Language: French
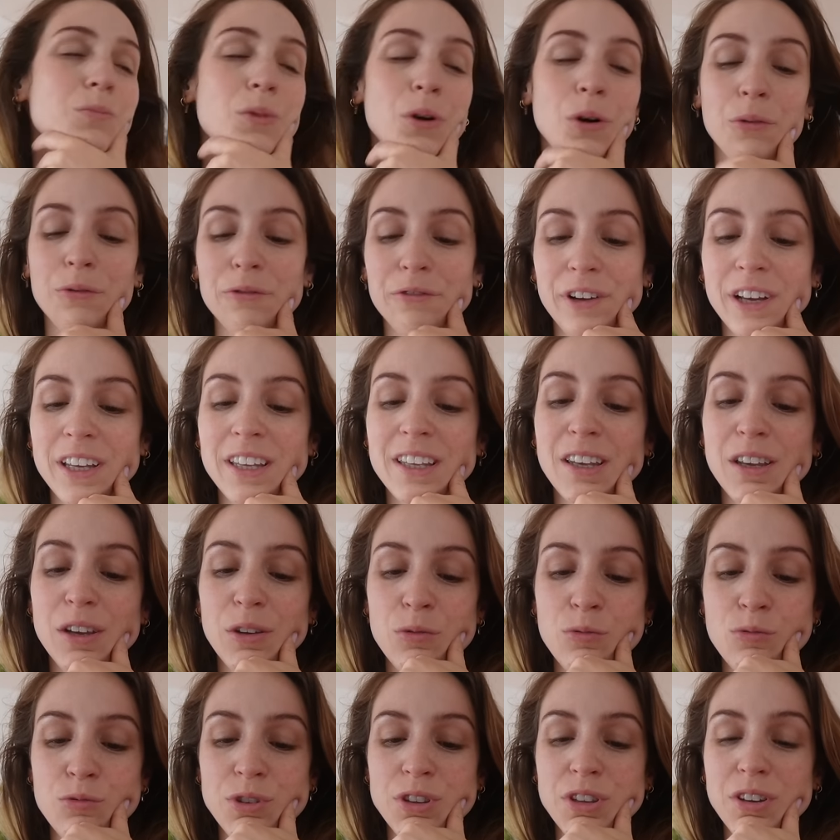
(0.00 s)
Bon, fait qu'il est
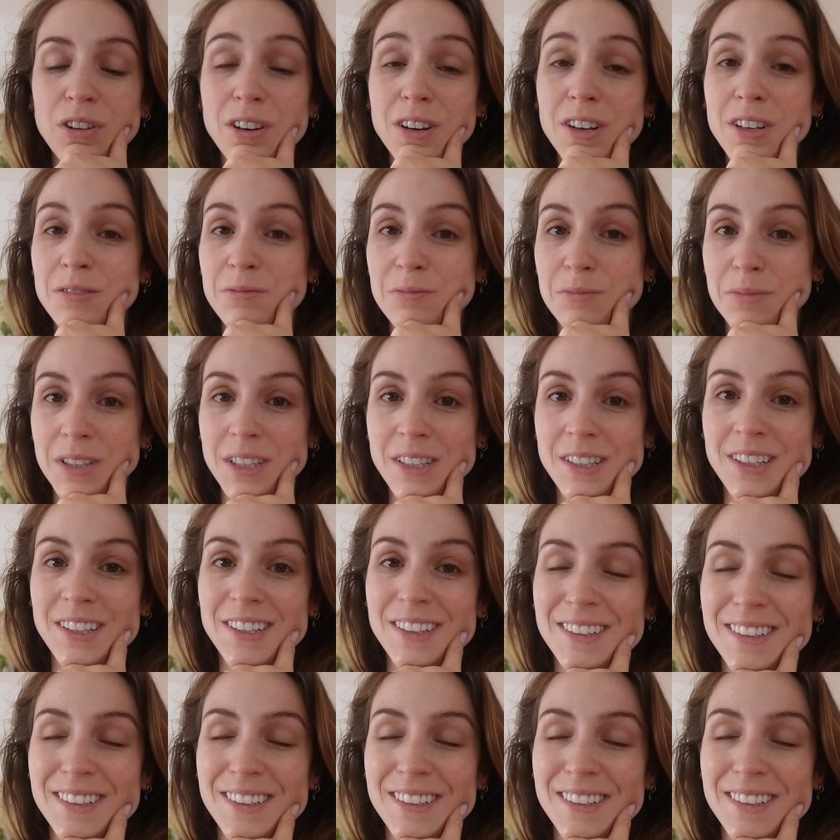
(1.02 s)
8h30.